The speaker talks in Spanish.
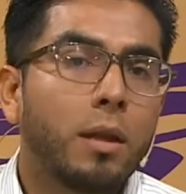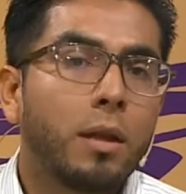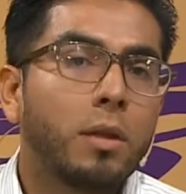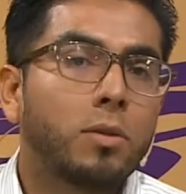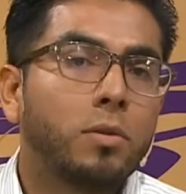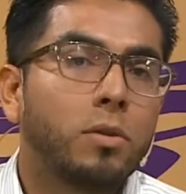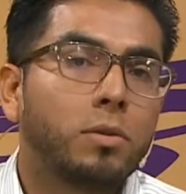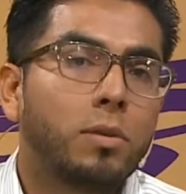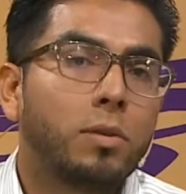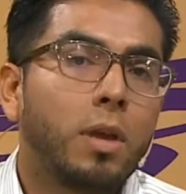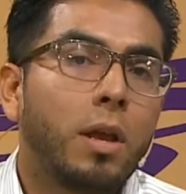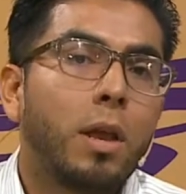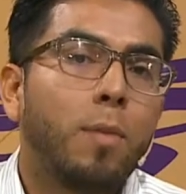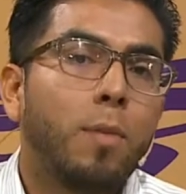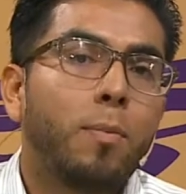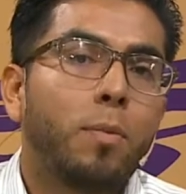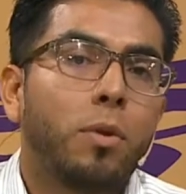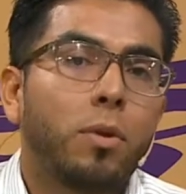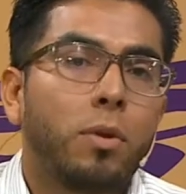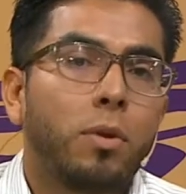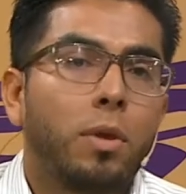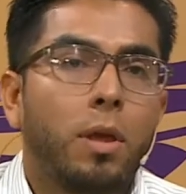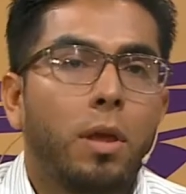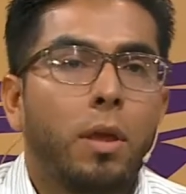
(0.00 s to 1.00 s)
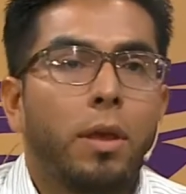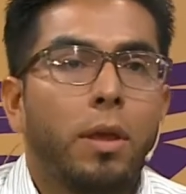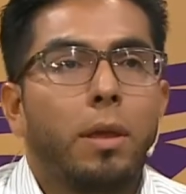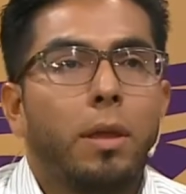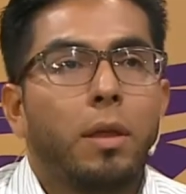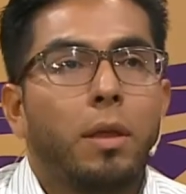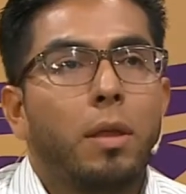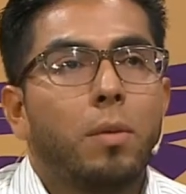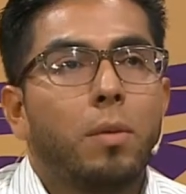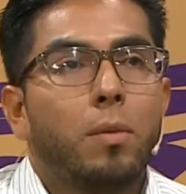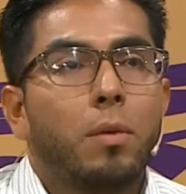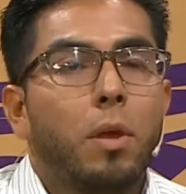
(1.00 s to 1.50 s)
redes sociales
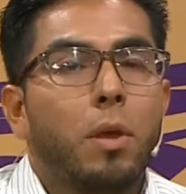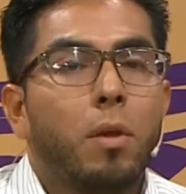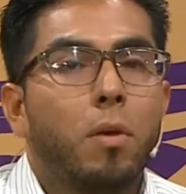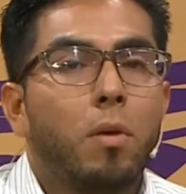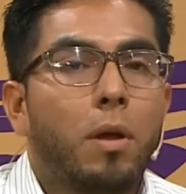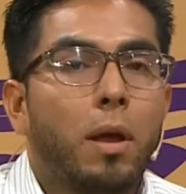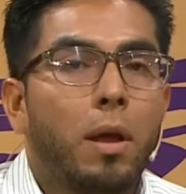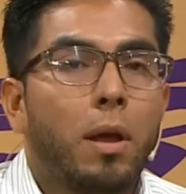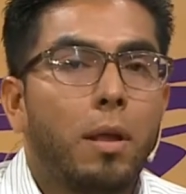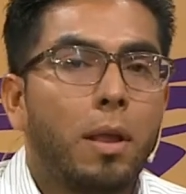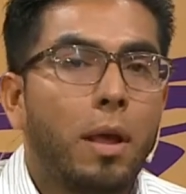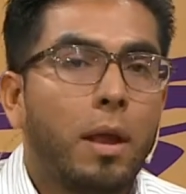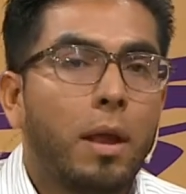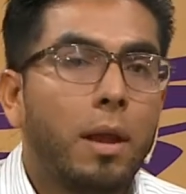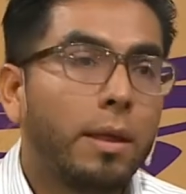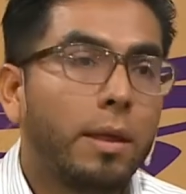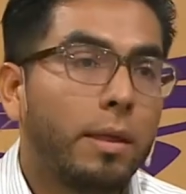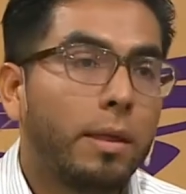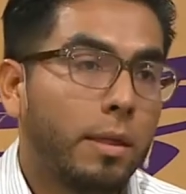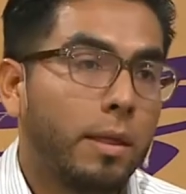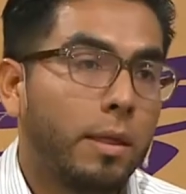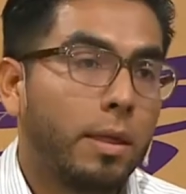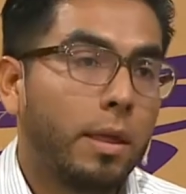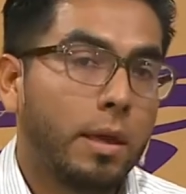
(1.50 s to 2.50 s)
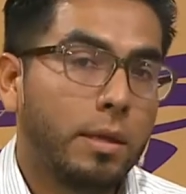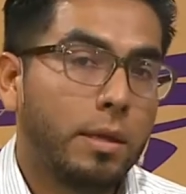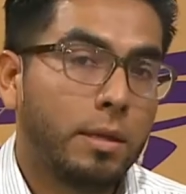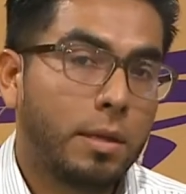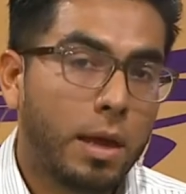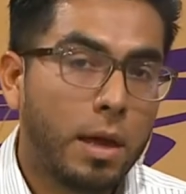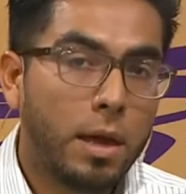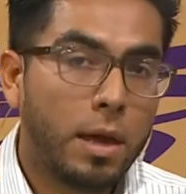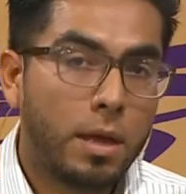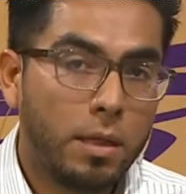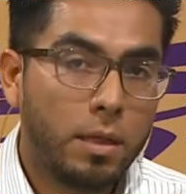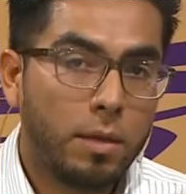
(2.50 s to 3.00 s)
porque debido a los canales de
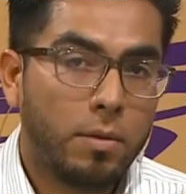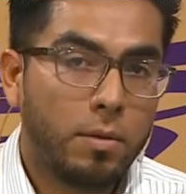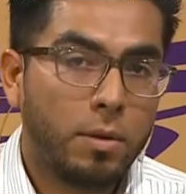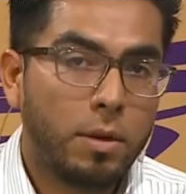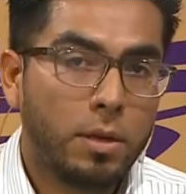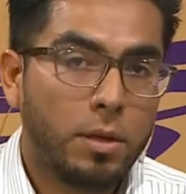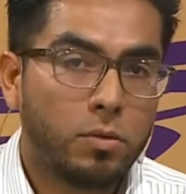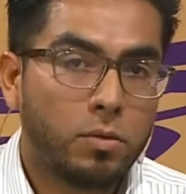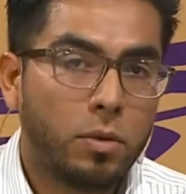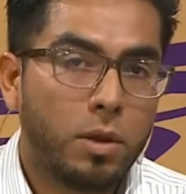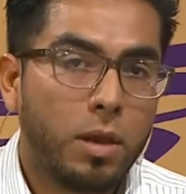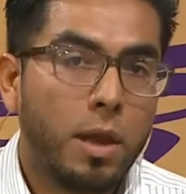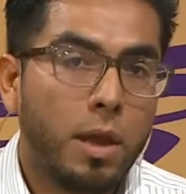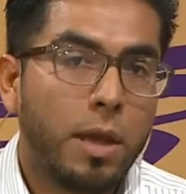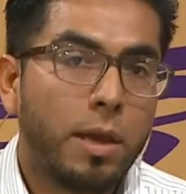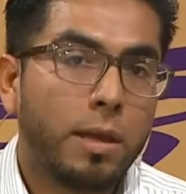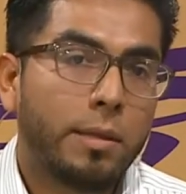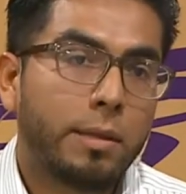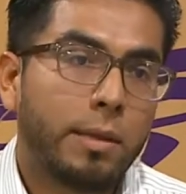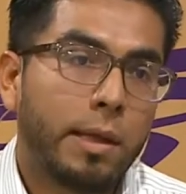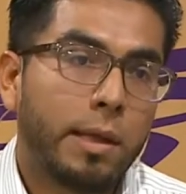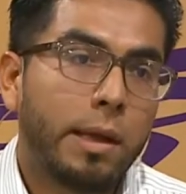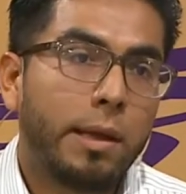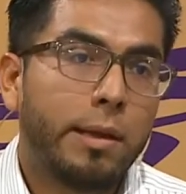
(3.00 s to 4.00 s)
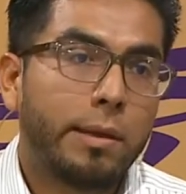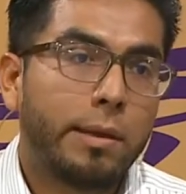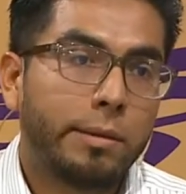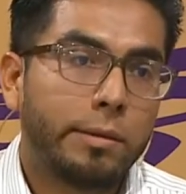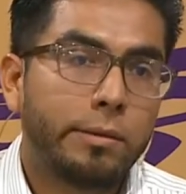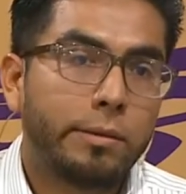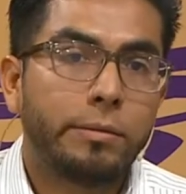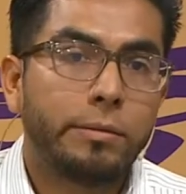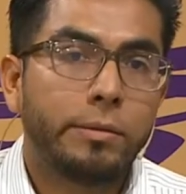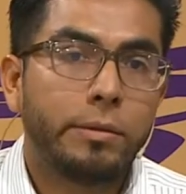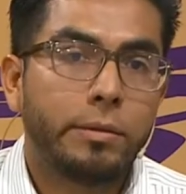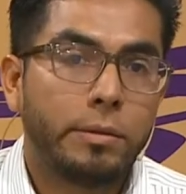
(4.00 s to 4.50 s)
allá de Venezuela
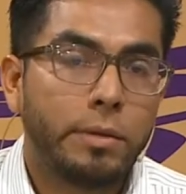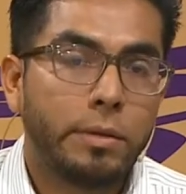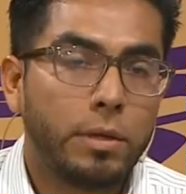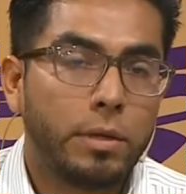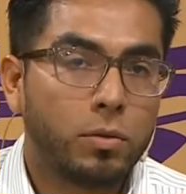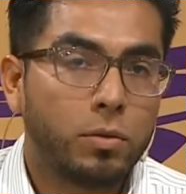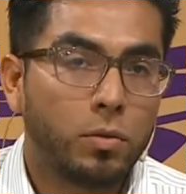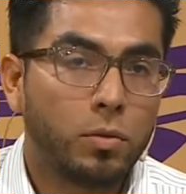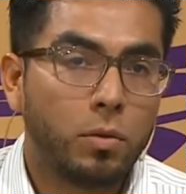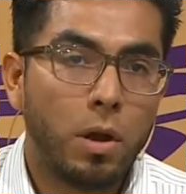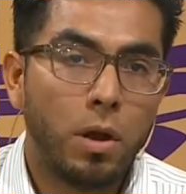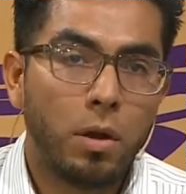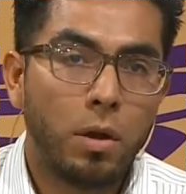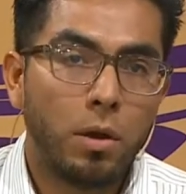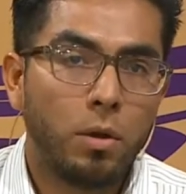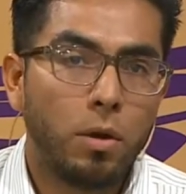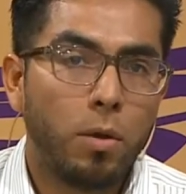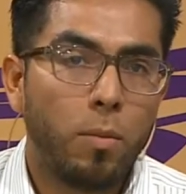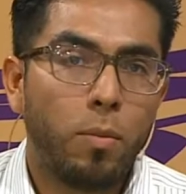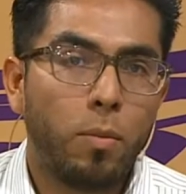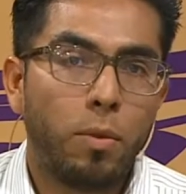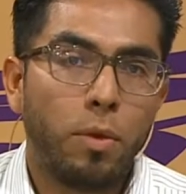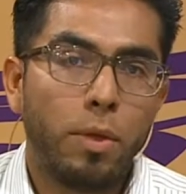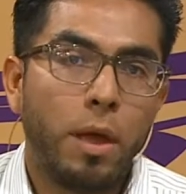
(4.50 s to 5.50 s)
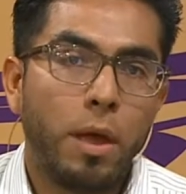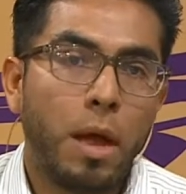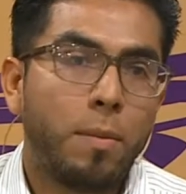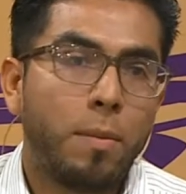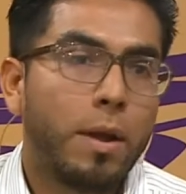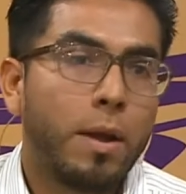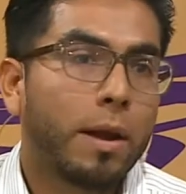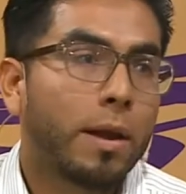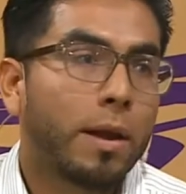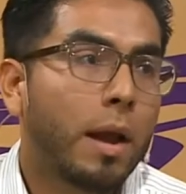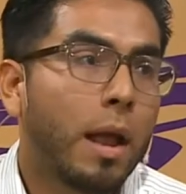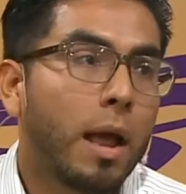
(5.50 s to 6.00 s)
están censurados que no pueden
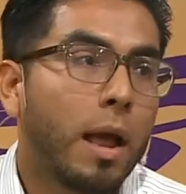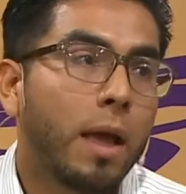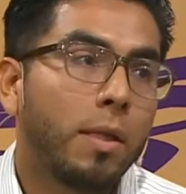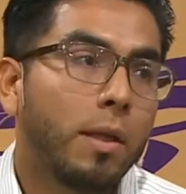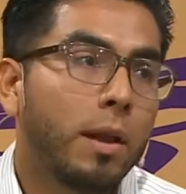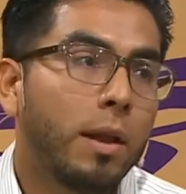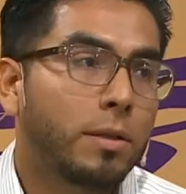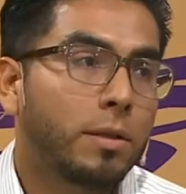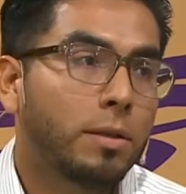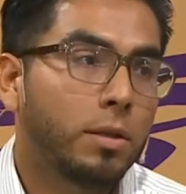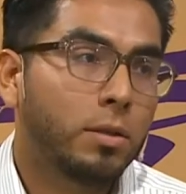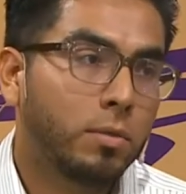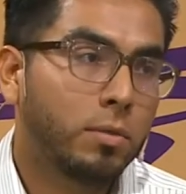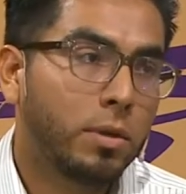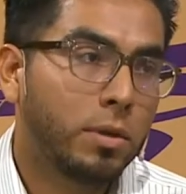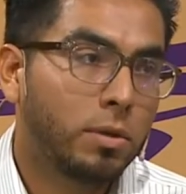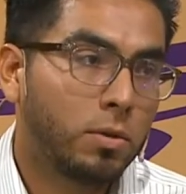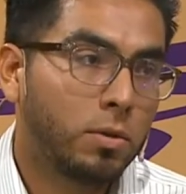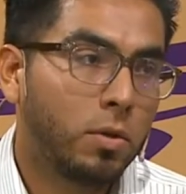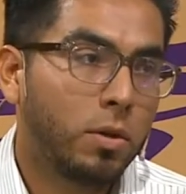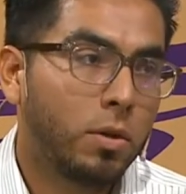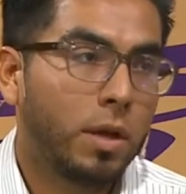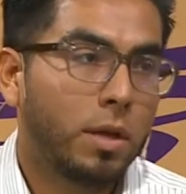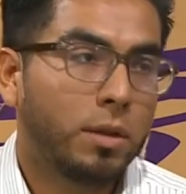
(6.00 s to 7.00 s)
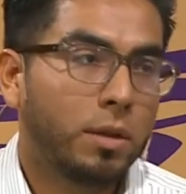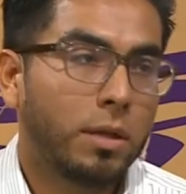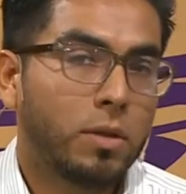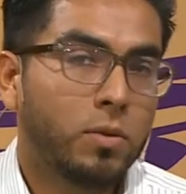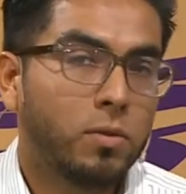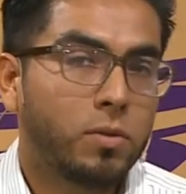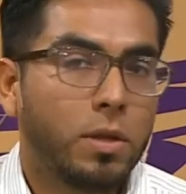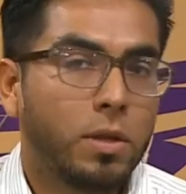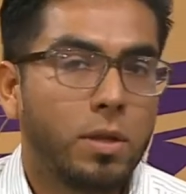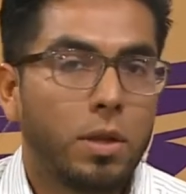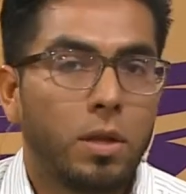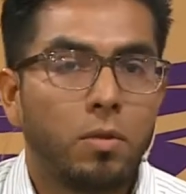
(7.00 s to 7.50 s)
hablar nada de la situación que está
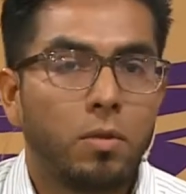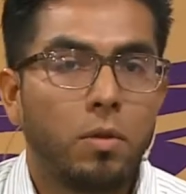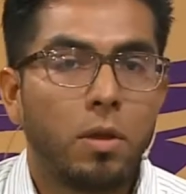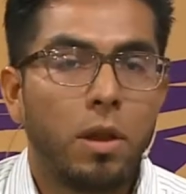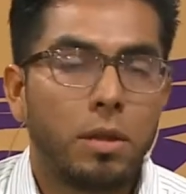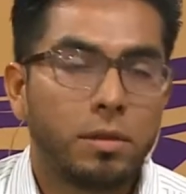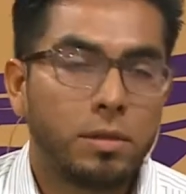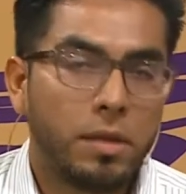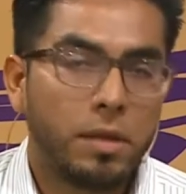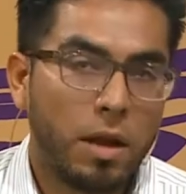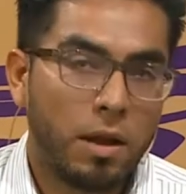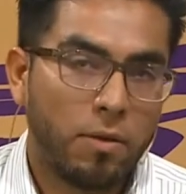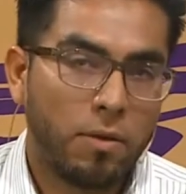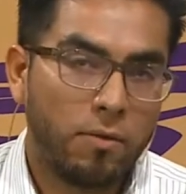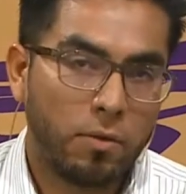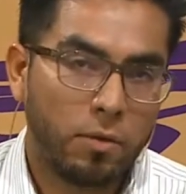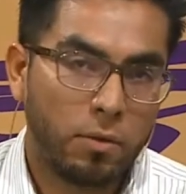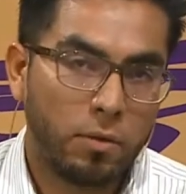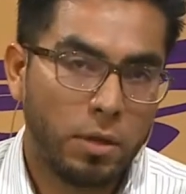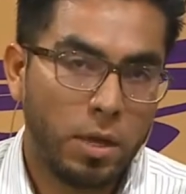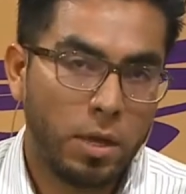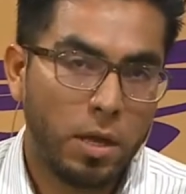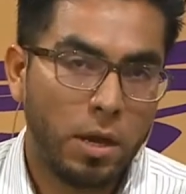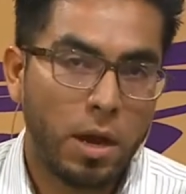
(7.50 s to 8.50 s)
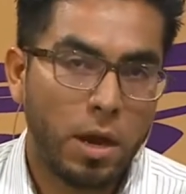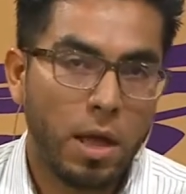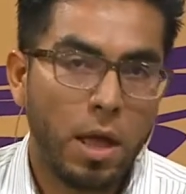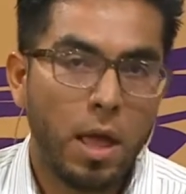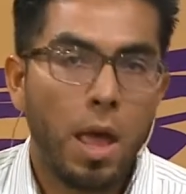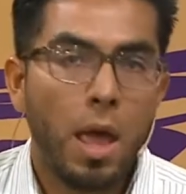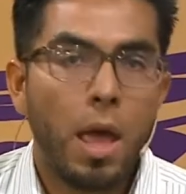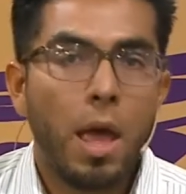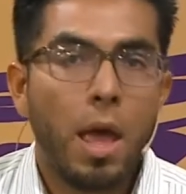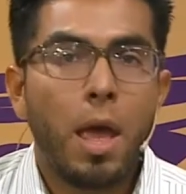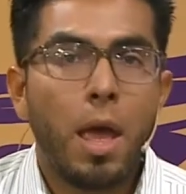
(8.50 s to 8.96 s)
sucediendo hacia la frontera.